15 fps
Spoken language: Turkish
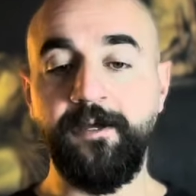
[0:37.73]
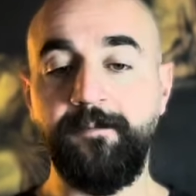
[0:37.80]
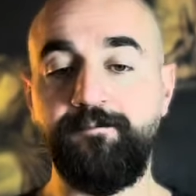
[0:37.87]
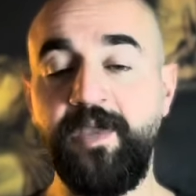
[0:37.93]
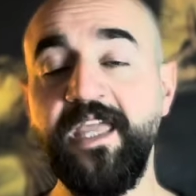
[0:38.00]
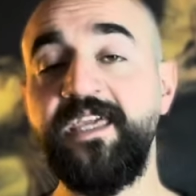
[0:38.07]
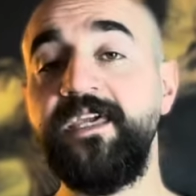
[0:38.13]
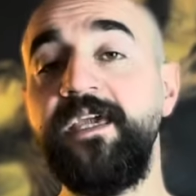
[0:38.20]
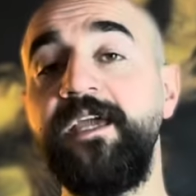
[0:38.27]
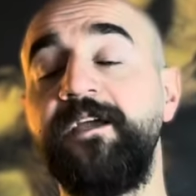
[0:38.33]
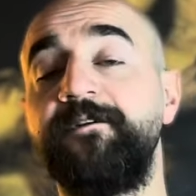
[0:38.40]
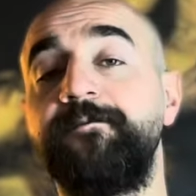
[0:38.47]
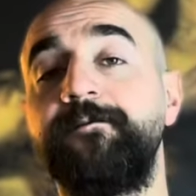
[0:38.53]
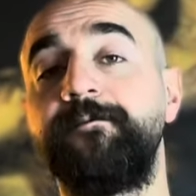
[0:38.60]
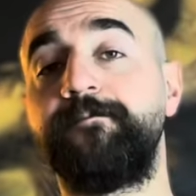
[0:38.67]

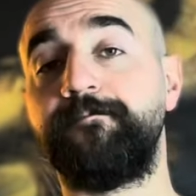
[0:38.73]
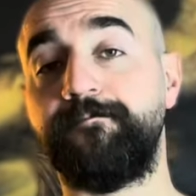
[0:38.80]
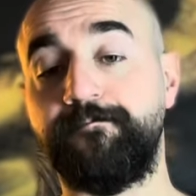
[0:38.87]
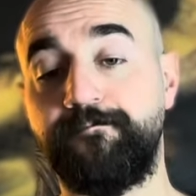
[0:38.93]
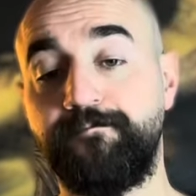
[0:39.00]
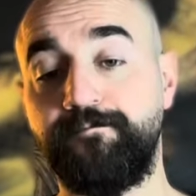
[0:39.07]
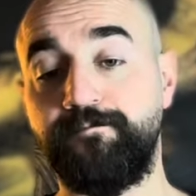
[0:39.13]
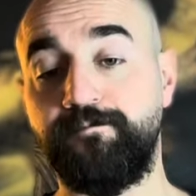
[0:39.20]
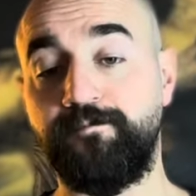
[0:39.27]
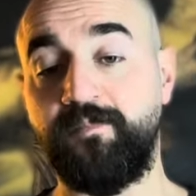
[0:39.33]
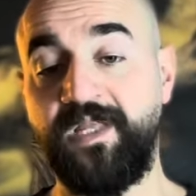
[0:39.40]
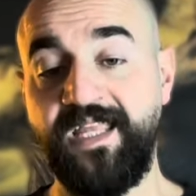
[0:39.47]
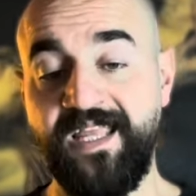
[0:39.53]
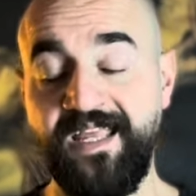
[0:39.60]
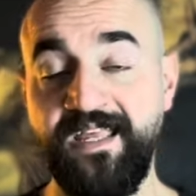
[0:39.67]
Peki
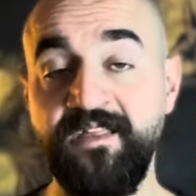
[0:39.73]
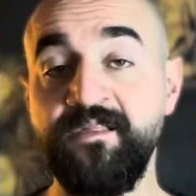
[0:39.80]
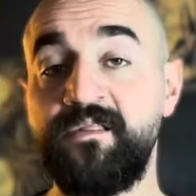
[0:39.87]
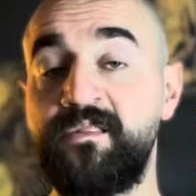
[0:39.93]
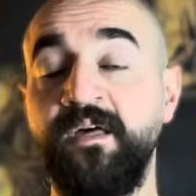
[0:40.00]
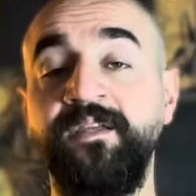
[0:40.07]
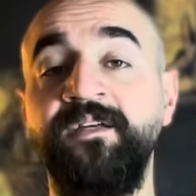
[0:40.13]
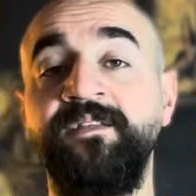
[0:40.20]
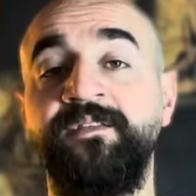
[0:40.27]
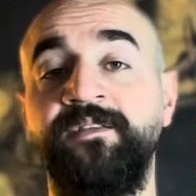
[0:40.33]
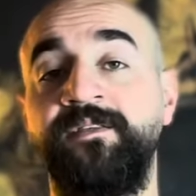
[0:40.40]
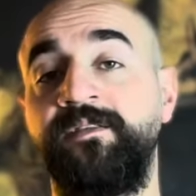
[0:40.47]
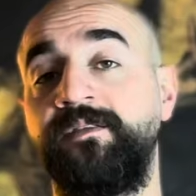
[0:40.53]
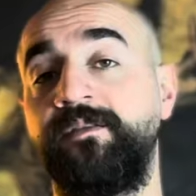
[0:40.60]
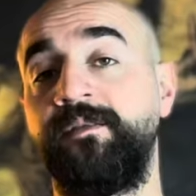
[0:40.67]
insanın
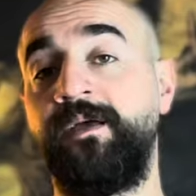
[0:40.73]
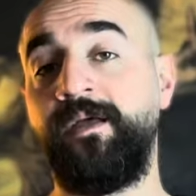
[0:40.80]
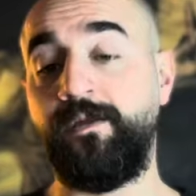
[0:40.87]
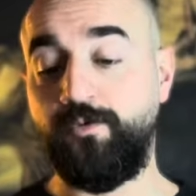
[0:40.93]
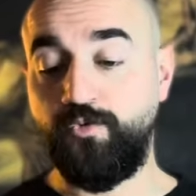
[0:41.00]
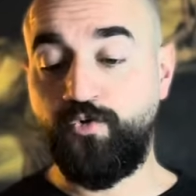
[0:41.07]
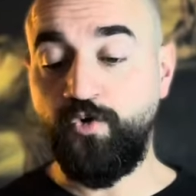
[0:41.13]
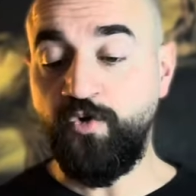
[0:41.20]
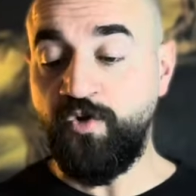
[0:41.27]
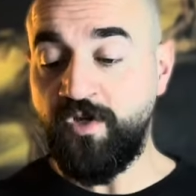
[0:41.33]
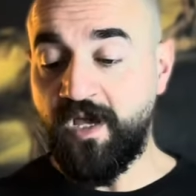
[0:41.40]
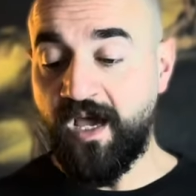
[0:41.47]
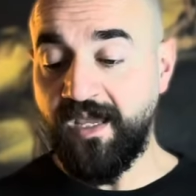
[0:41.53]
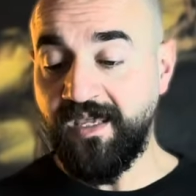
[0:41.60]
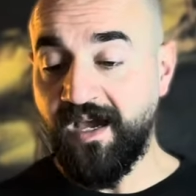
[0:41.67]

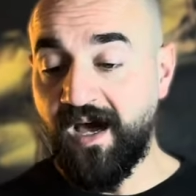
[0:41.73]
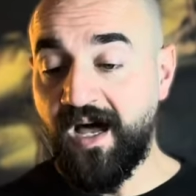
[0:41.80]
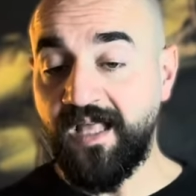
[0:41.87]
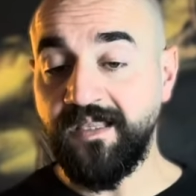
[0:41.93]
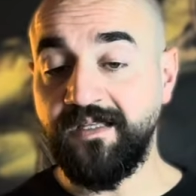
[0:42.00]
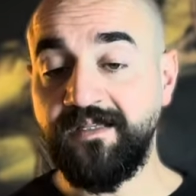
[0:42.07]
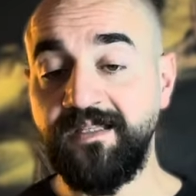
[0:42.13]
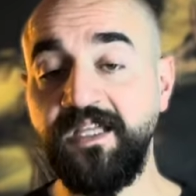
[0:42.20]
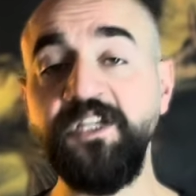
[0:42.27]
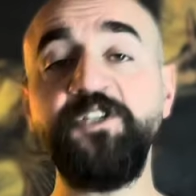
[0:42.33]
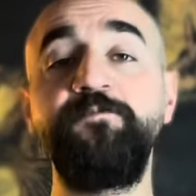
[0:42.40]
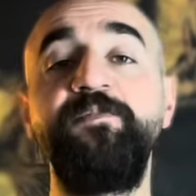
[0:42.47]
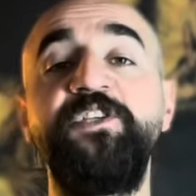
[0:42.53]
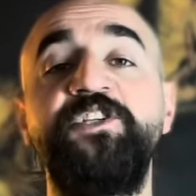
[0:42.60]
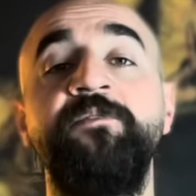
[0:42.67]
dünyayı
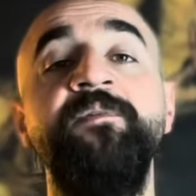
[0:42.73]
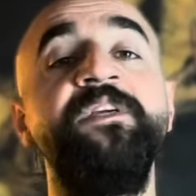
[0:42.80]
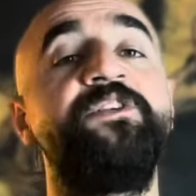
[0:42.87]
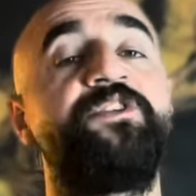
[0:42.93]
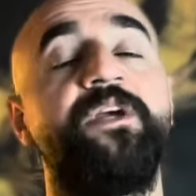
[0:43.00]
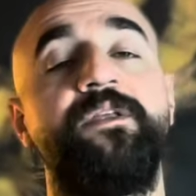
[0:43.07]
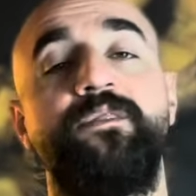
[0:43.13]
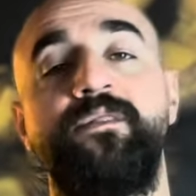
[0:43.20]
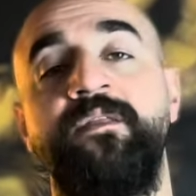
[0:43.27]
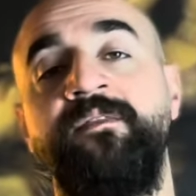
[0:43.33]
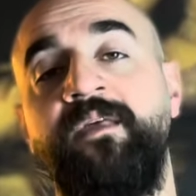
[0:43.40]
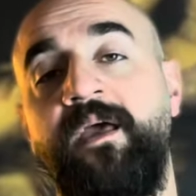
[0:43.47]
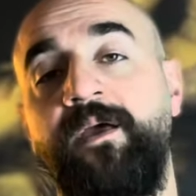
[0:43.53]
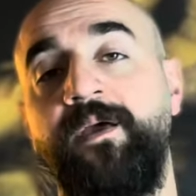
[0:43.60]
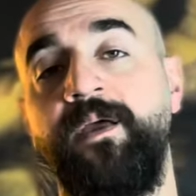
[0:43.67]
algılayış biçimi
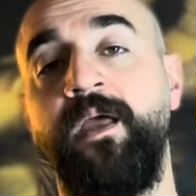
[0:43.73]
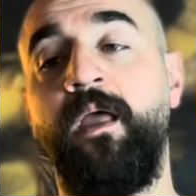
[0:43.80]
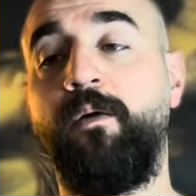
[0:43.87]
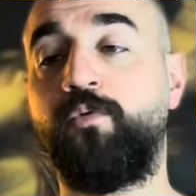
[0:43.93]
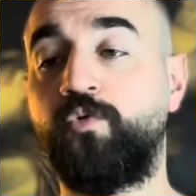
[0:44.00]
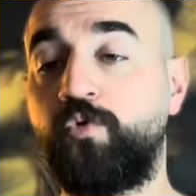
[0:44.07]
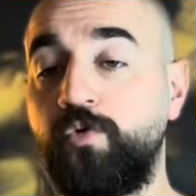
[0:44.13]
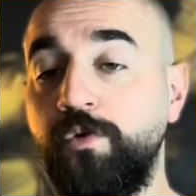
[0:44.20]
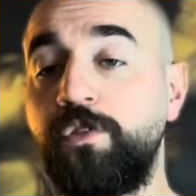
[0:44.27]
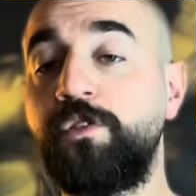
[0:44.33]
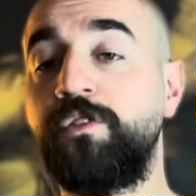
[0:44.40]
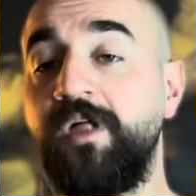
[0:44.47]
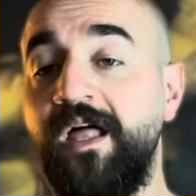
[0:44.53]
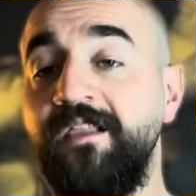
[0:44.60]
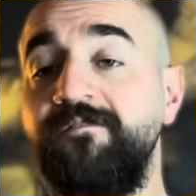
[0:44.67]
içerisinde
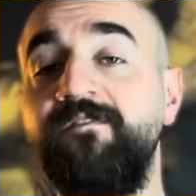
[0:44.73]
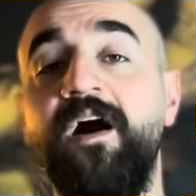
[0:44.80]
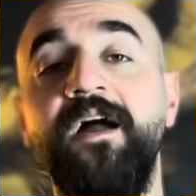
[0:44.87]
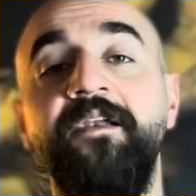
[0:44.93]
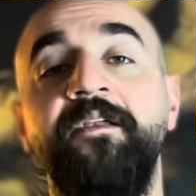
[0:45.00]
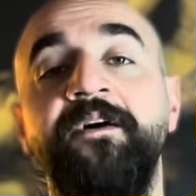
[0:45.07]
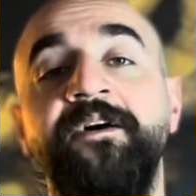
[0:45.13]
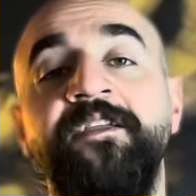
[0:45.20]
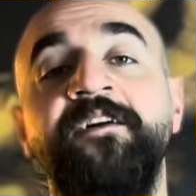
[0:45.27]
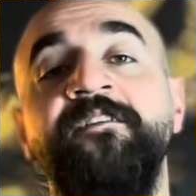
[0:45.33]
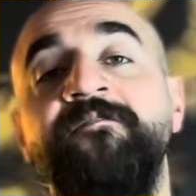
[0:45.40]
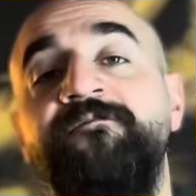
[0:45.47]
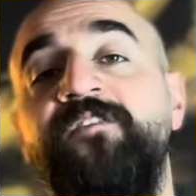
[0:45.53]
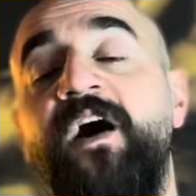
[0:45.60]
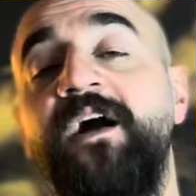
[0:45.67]
ruhsal varlığının
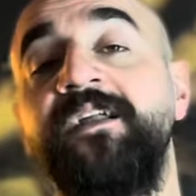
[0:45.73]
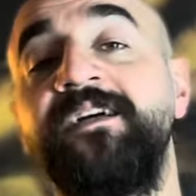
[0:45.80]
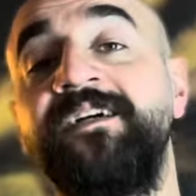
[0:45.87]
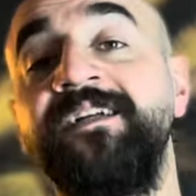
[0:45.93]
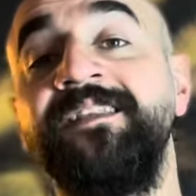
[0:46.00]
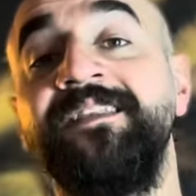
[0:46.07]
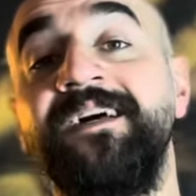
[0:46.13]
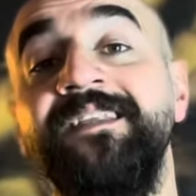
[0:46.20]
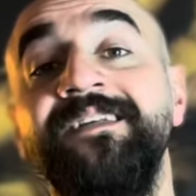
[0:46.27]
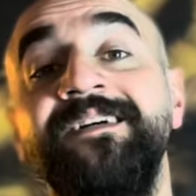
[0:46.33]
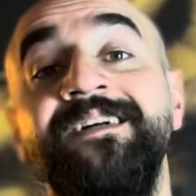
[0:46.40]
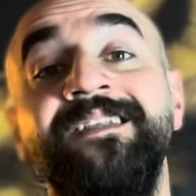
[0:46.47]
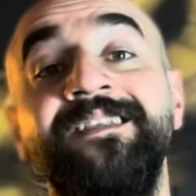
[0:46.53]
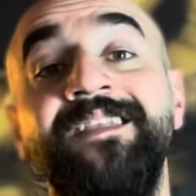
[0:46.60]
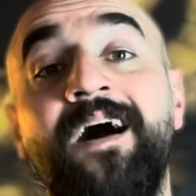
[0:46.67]

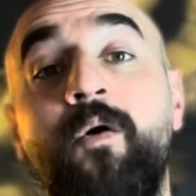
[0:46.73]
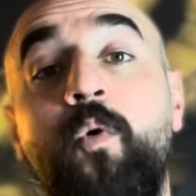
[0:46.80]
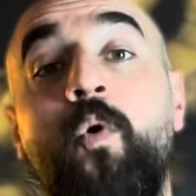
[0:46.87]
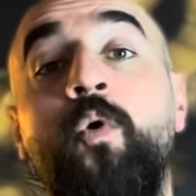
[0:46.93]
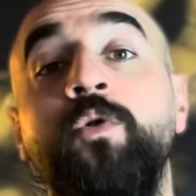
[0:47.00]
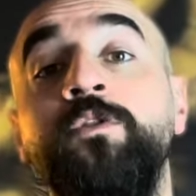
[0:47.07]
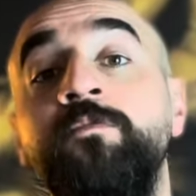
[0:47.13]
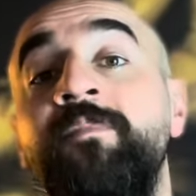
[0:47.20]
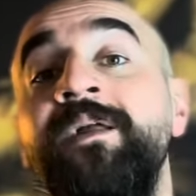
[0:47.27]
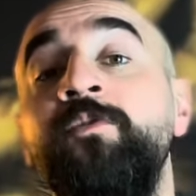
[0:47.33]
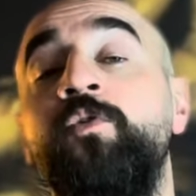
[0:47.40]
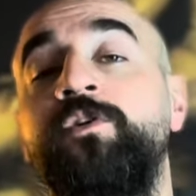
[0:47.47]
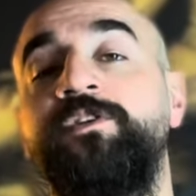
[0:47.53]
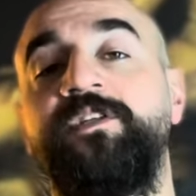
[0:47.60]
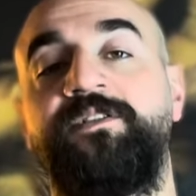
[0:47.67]
farkındalığında olma
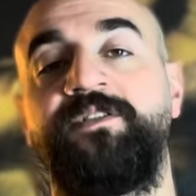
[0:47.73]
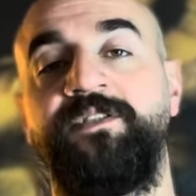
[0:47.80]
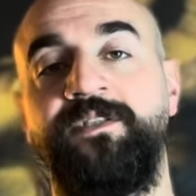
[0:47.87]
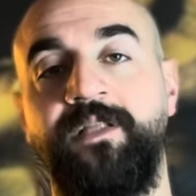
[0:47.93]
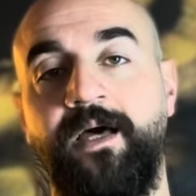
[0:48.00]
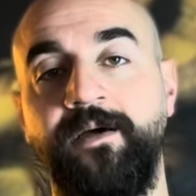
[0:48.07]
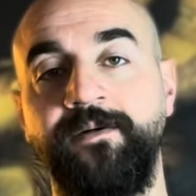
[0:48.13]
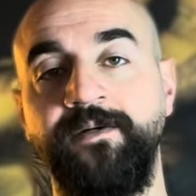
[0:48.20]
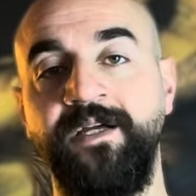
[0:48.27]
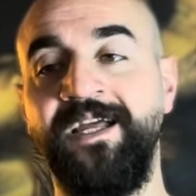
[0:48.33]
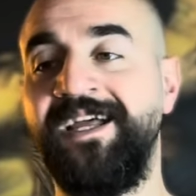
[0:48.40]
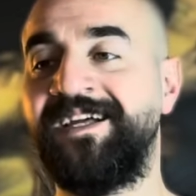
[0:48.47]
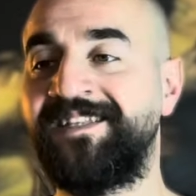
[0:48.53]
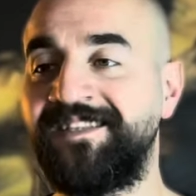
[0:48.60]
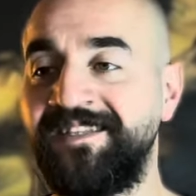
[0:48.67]
noktasında
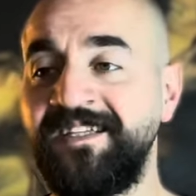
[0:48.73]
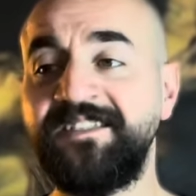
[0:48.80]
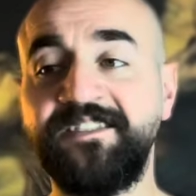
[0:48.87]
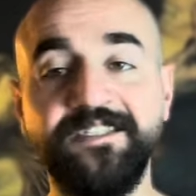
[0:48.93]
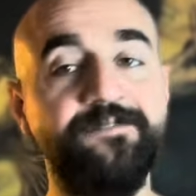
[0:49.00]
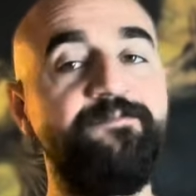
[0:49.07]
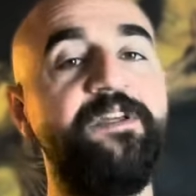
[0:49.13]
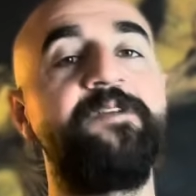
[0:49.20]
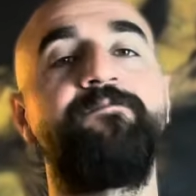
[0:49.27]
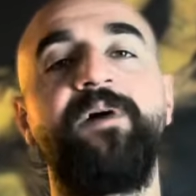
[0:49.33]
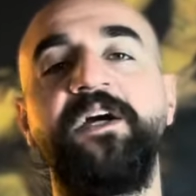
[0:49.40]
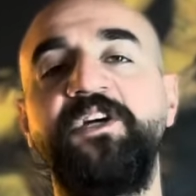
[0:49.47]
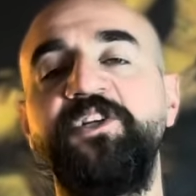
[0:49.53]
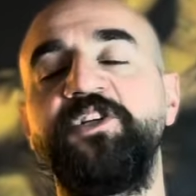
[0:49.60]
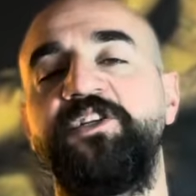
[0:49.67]
nasıl bir
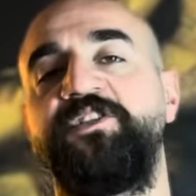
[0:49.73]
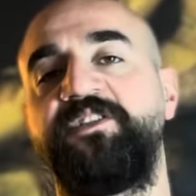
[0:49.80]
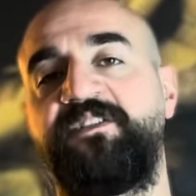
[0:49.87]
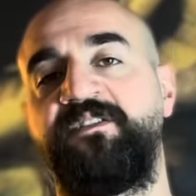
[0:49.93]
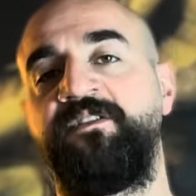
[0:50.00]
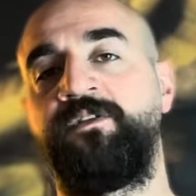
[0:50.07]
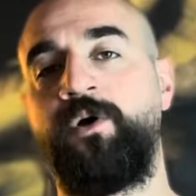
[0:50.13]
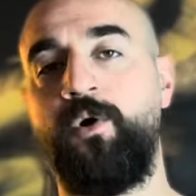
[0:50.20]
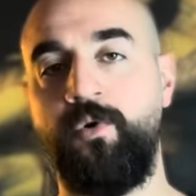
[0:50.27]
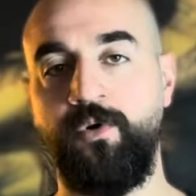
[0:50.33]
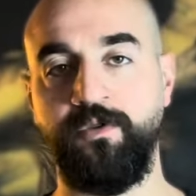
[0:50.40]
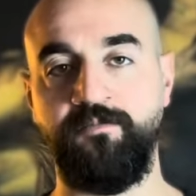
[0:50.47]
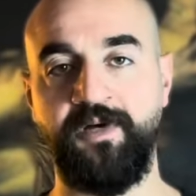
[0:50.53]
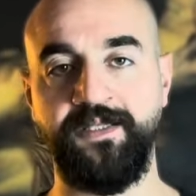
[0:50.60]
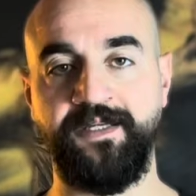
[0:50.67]
bakış açısında
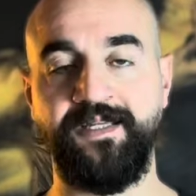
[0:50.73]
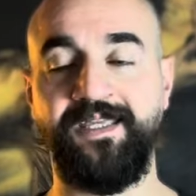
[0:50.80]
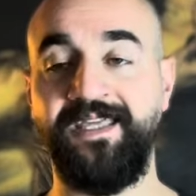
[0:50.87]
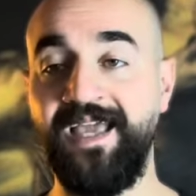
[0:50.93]
olmalı?